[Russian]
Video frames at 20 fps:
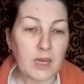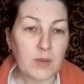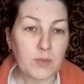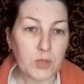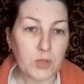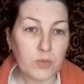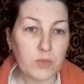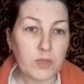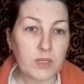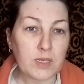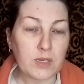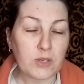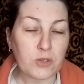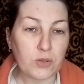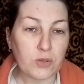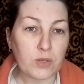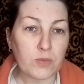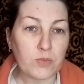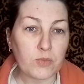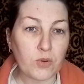Потом надо
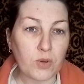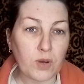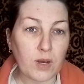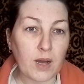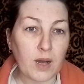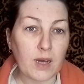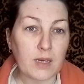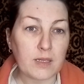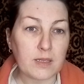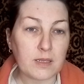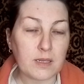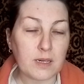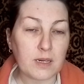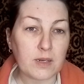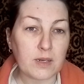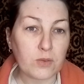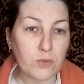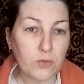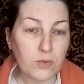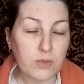еще немного
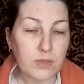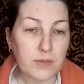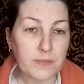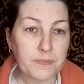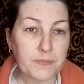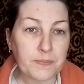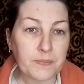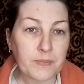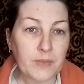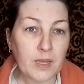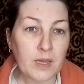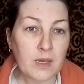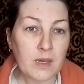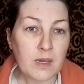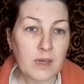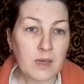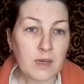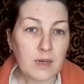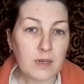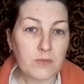отдохнуть,
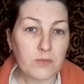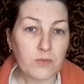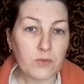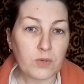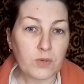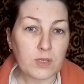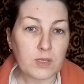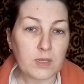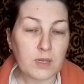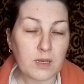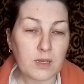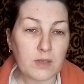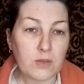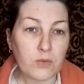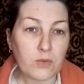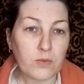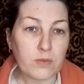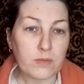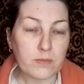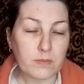вот,
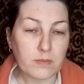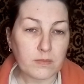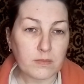ну